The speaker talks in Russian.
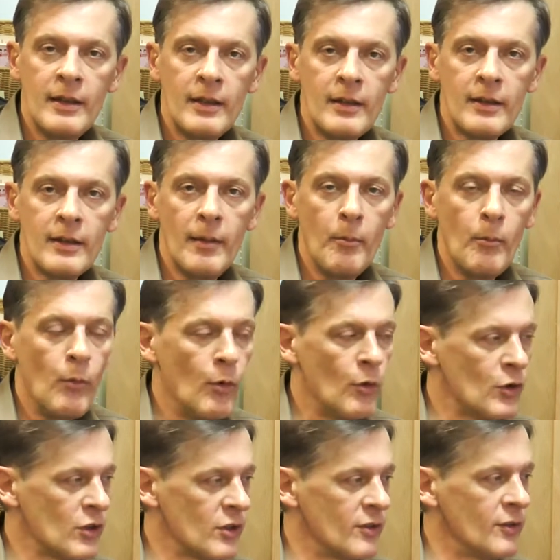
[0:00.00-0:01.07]
это
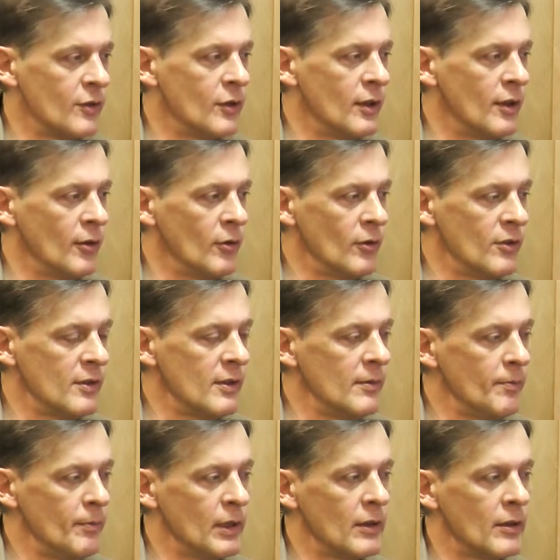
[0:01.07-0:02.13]
может
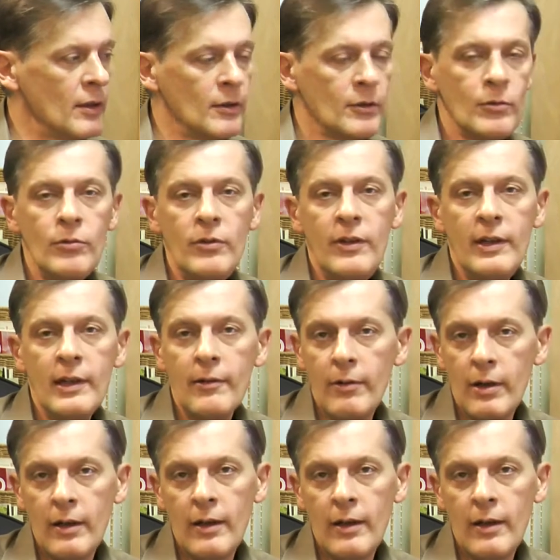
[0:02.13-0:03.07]
серьезно подтолкнуть евро